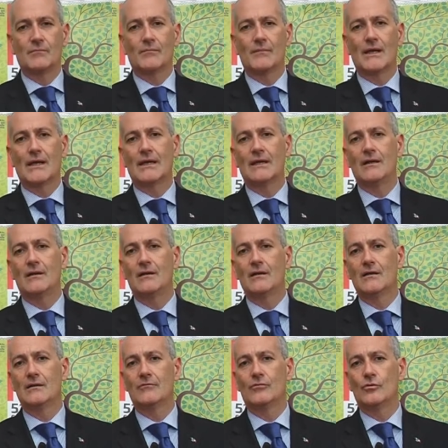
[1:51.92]
Ma
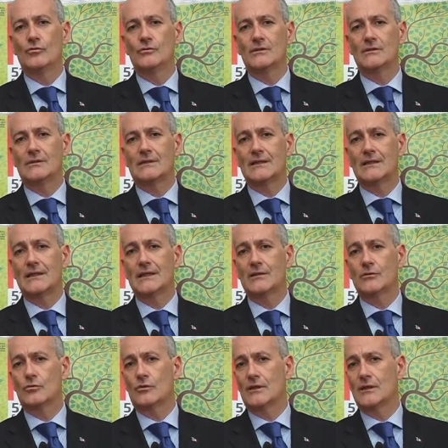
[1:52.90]
il
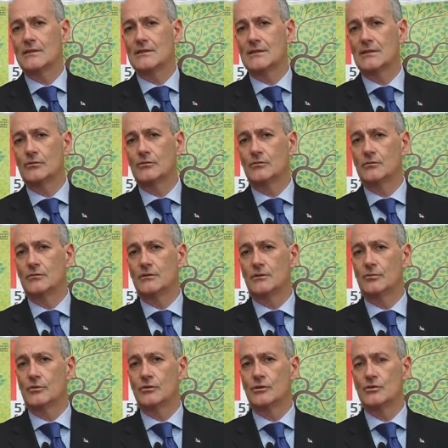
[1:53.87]
volontariato organizzato
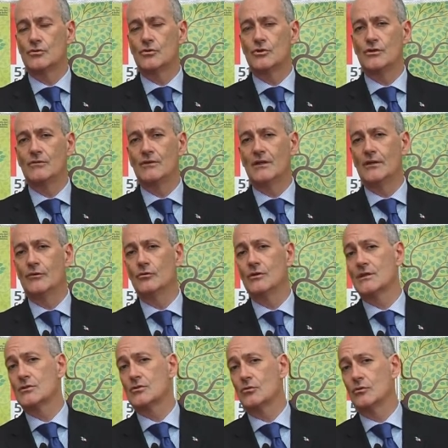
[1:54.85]
di protezione civile
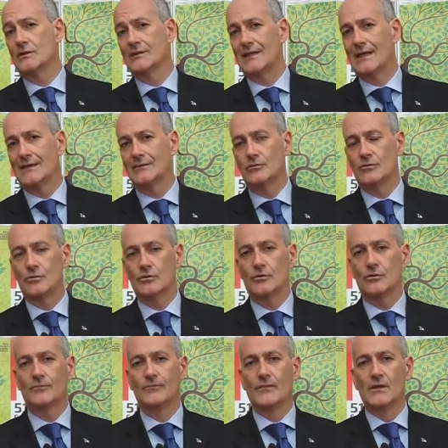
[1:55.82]
non è
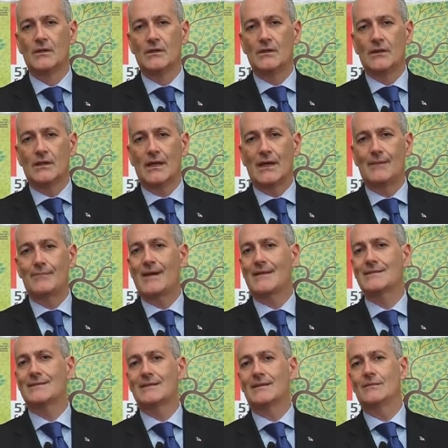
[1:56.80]
soltanto la
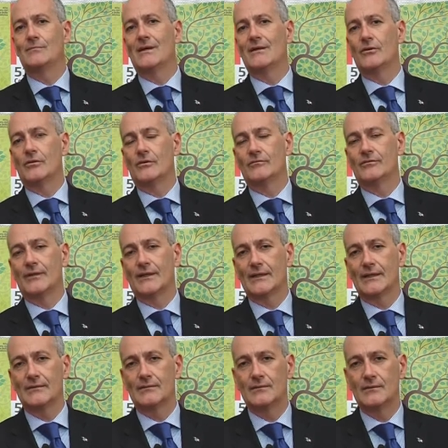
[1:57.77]
massa di
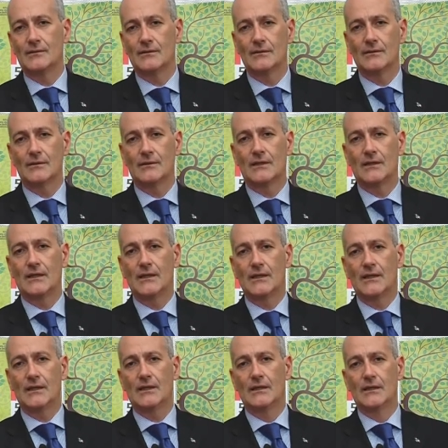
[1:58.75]
manovra eh,
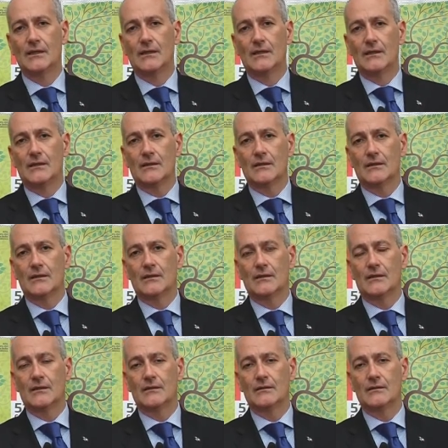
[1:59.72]
che
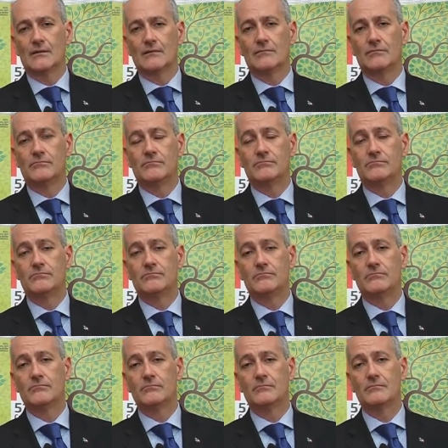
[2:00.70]
eh,
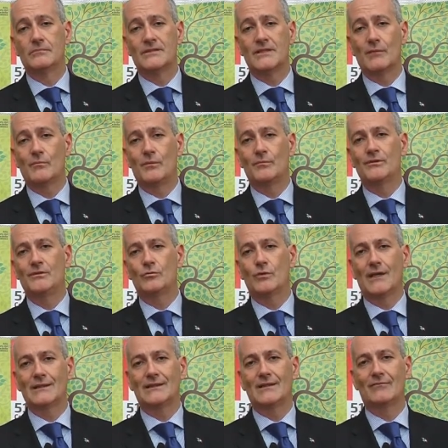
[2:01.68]
siamo
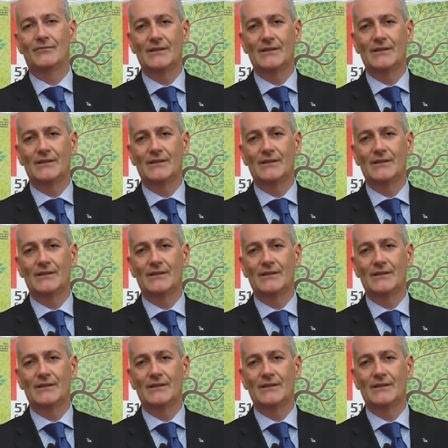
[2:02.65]
abituati a